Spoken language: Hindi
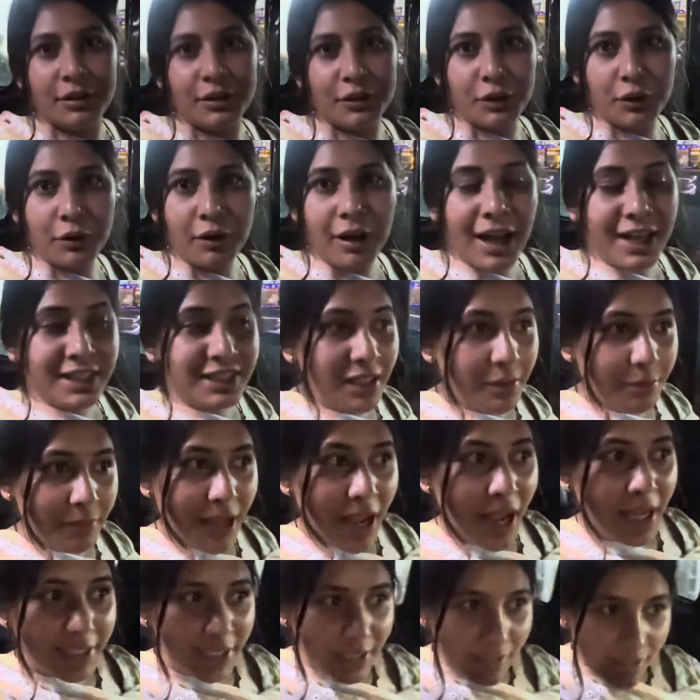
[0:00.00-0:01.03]
तो गाइज हम
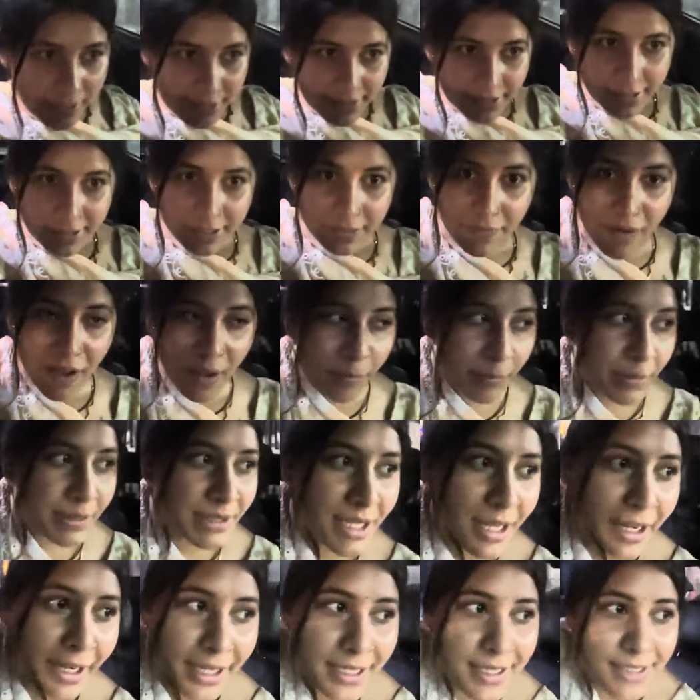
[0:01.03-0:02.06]
ना आधे रास्ते से वापस
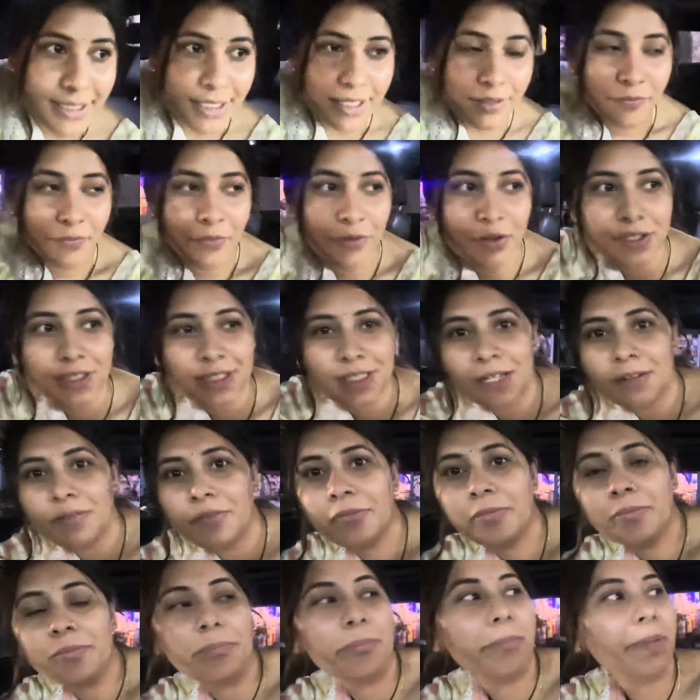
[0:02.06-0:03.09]
आ गए सिर्फ और
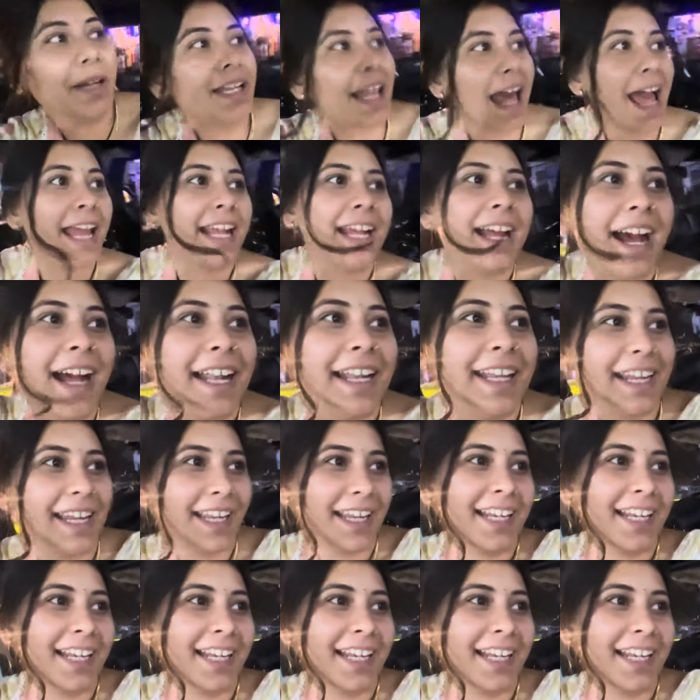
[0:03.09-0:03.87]
सिर्फ मिठाई खाने के